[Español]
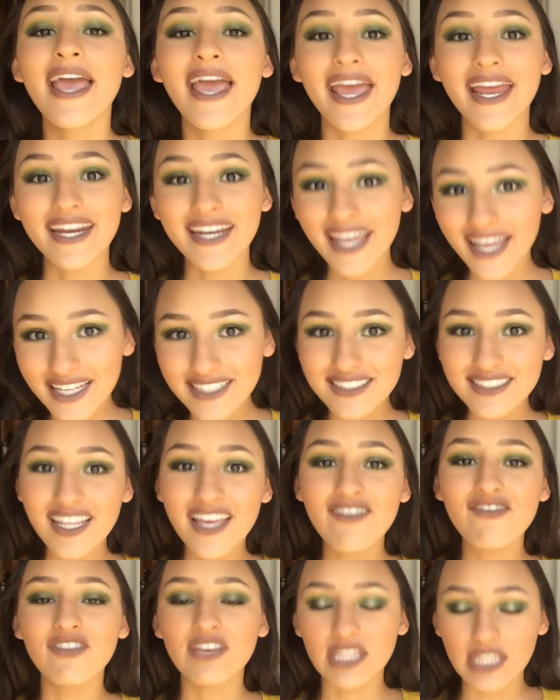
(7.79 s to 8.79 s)
En
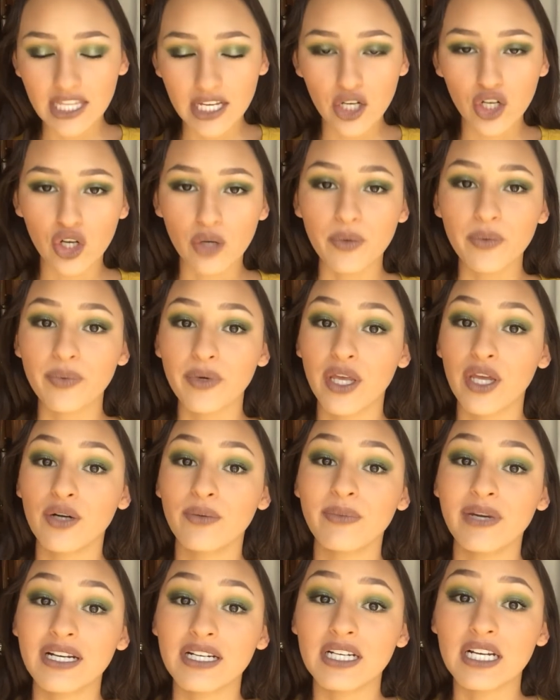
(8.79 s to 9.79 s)
este video, como
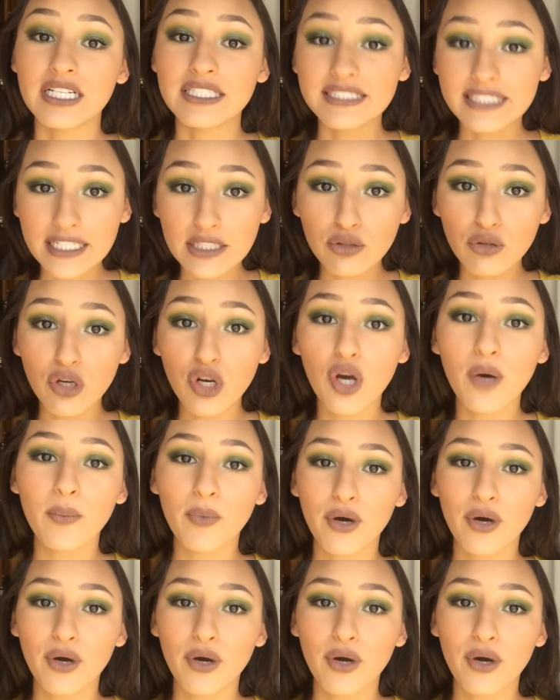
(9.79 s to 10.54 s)
pudieron ver en el título,